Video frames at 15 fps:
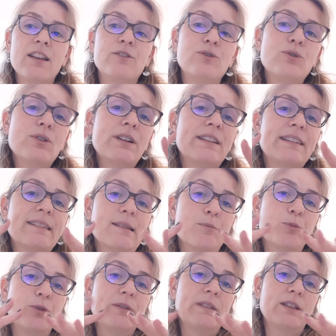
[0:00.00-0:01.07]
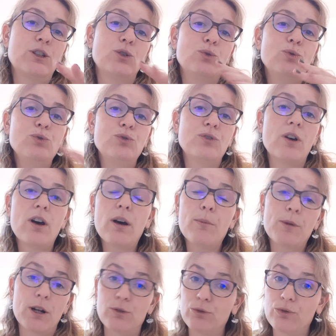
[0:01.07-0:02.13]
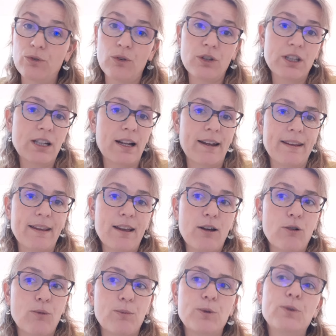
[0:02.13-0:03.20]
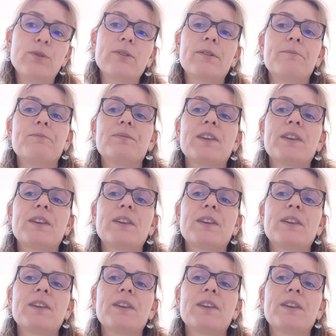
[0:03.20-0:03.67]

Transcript: de laisser poser une heure, bah, le temps qu'il aère en plus,